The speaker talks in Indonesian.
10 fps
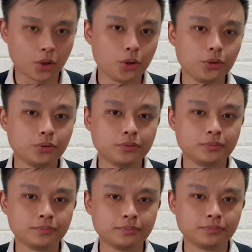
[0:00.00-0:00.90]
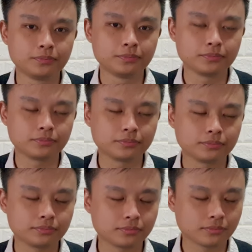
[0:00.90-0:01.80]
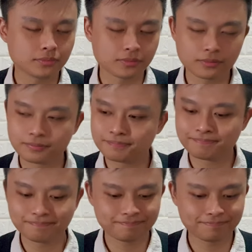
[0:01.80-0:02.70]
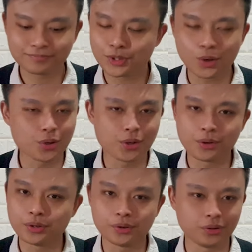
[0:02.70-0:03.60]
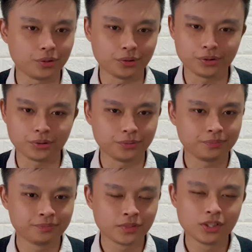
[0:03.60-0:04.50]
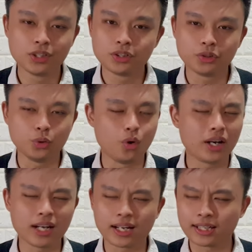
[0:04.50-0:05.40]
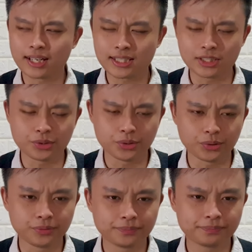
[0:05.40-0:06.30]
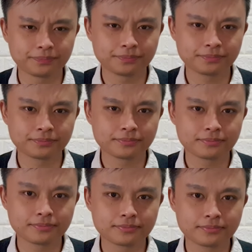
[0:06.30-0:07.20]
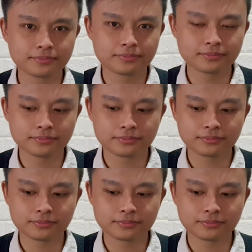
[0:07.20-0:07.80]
dong ya? Kan udah nggak pakai lagi berarti? No, no, no, no, no. Gua nggak akan kasih dulu. Shh. Pelit lu.